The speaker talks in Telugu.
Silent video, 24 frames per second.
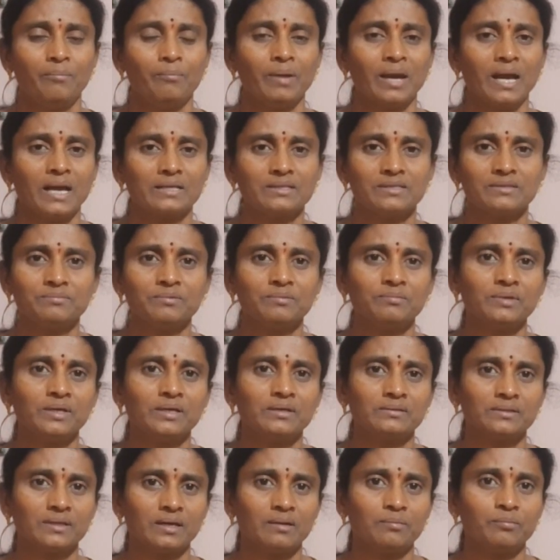మ్యాక్సిమం
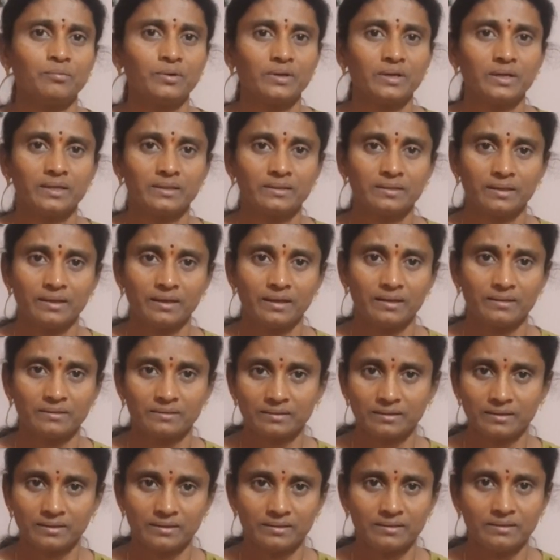నాకు తలపోటు అయితే
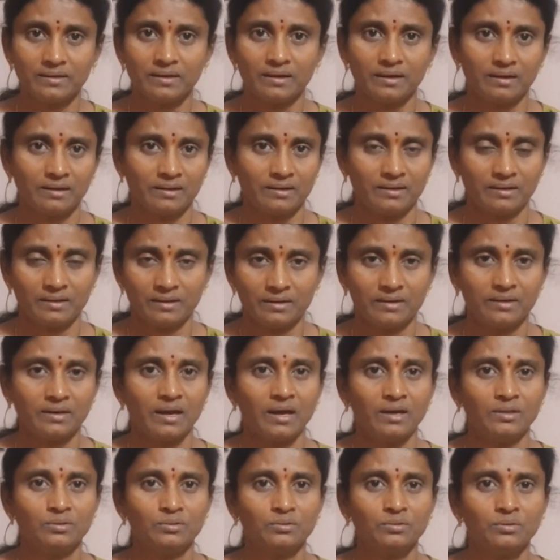అంత ఇదిగా
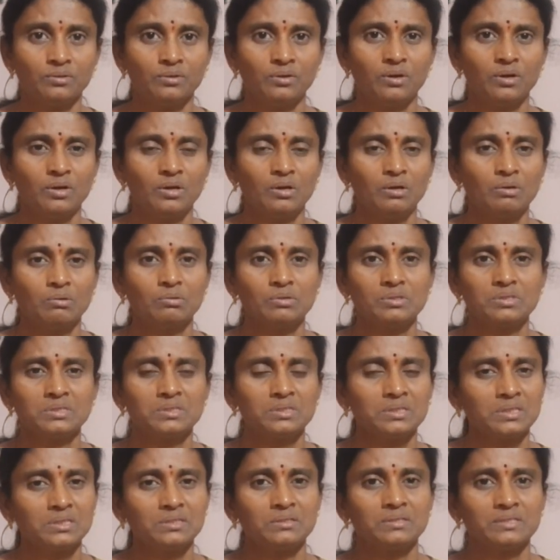రాదు వచ్చిన
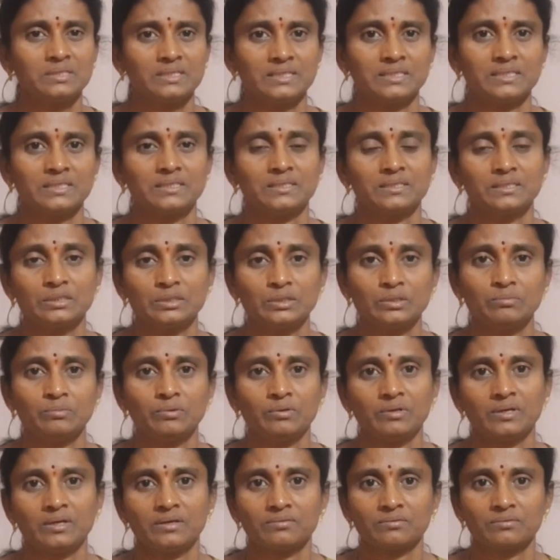ఏదో జస్ట్ జెండు
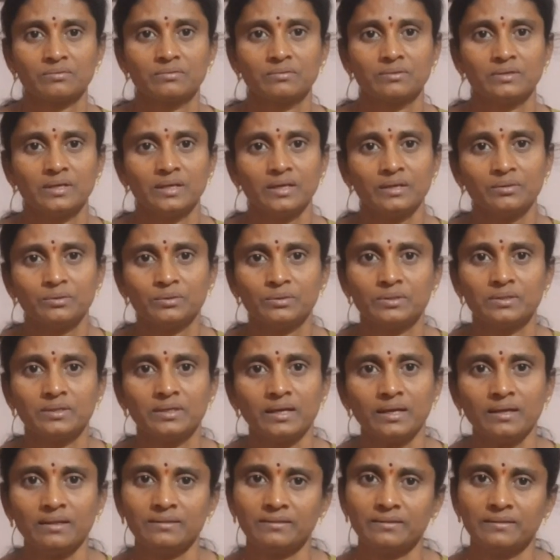రాసుకుంటే
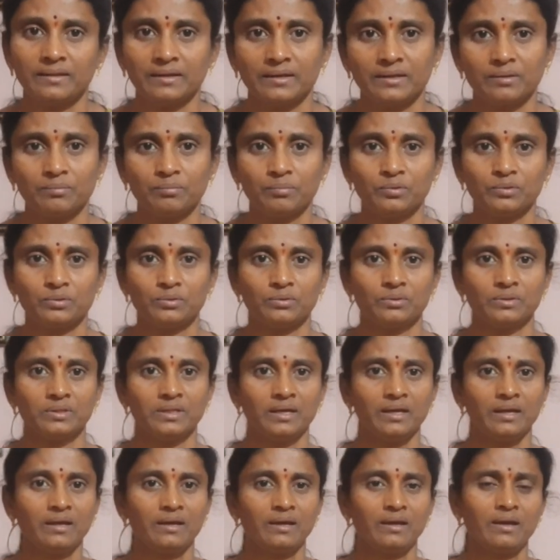కొద్దిగా
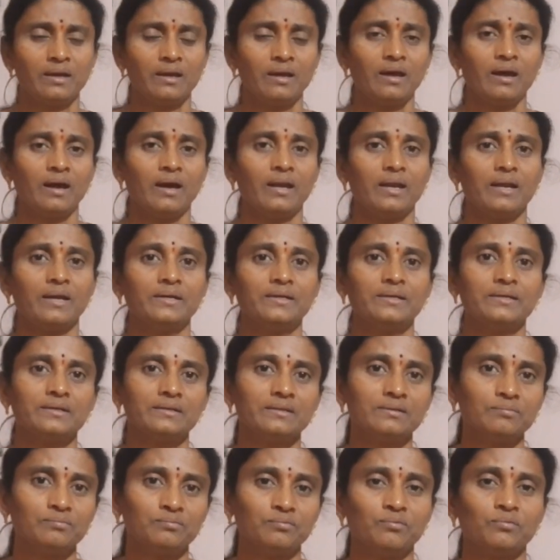తగ్గిపోతుంది
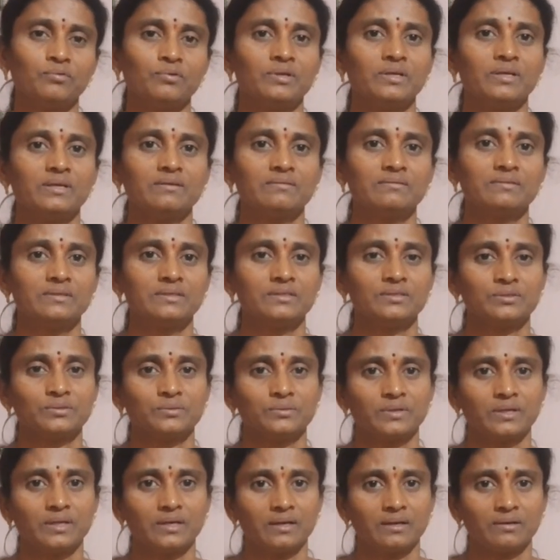అలాంటిది ఫోర్ డేస్ నుంచి
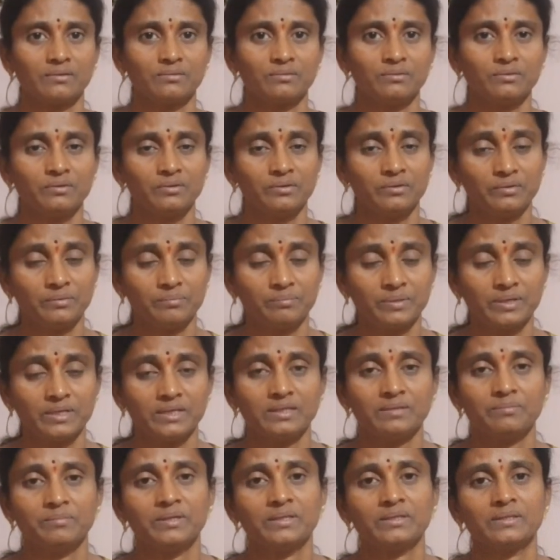కూడా నాకు
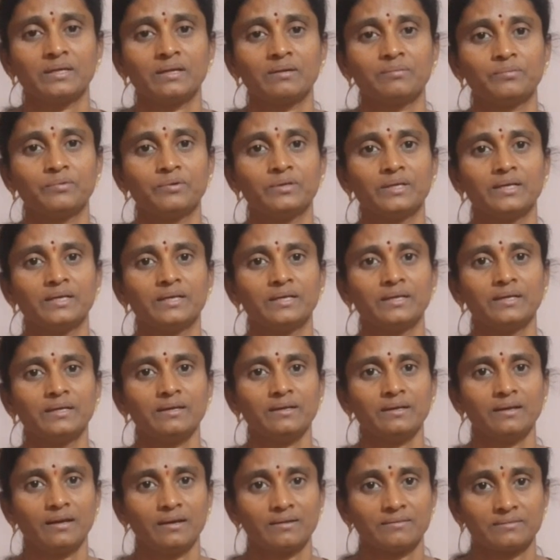విపరీతమైన తలపోటు అండి
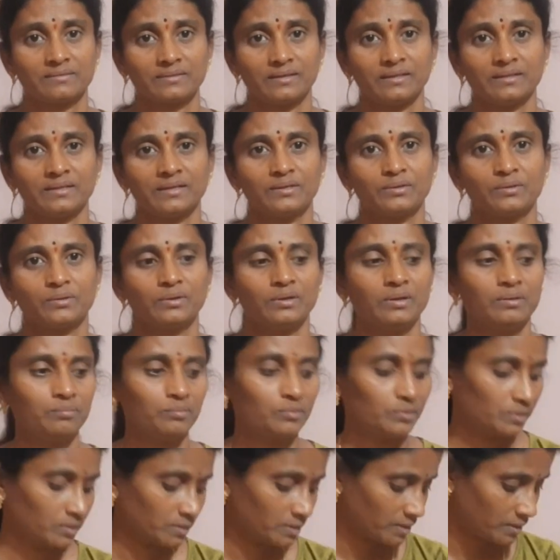అస్సలు
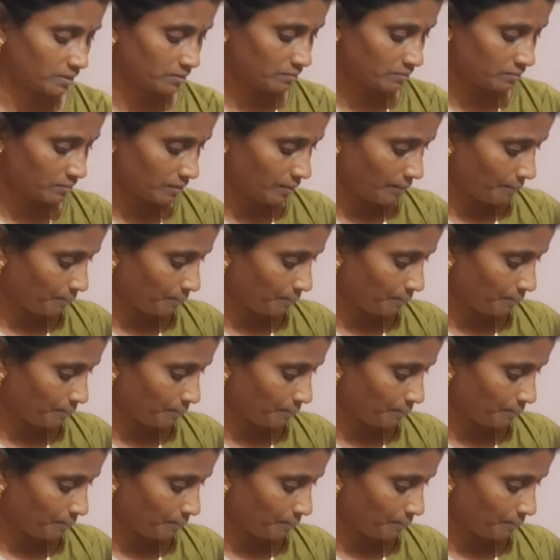తట్టుకోలేకపోతున్నాను